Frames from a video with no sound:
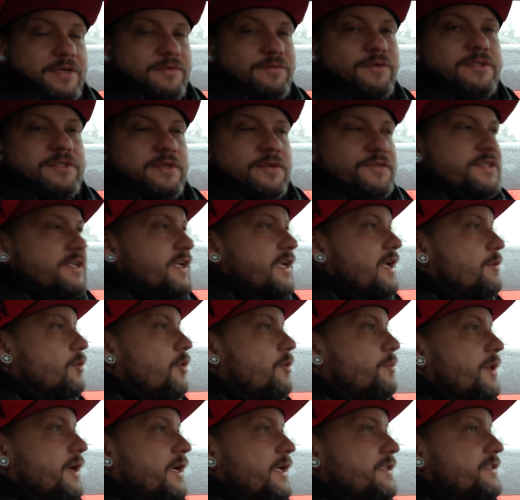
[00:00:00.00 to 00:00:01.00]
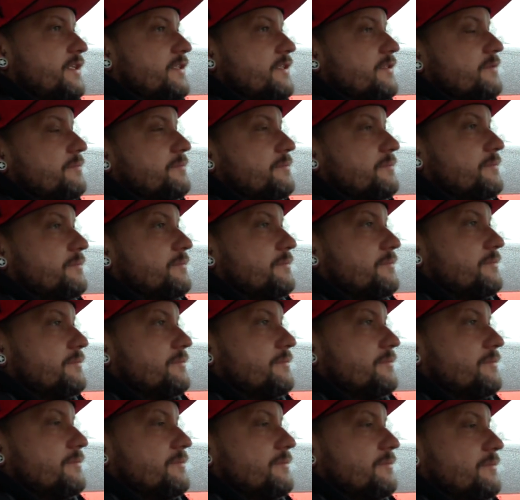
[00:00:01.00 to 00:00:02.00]
würdest du auch so eine Kamera auch mal reinsetzen. Oh, das ist
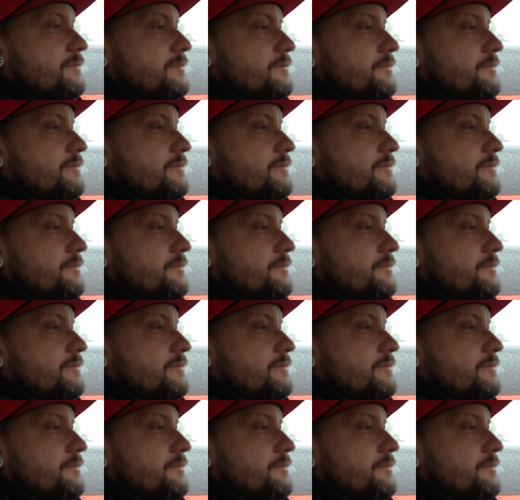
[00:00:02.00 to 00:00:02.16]
aber lieb.